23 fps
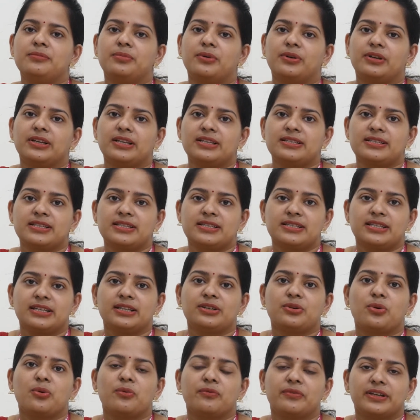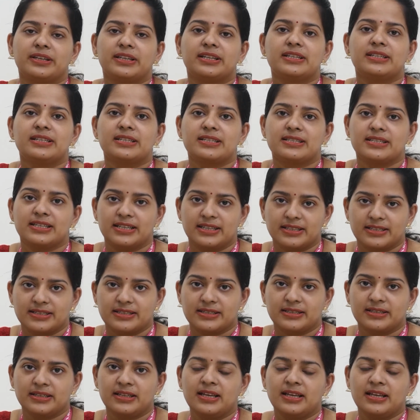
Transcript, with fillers: पॉलीसिस्टिक ओवेरियन डिजीज़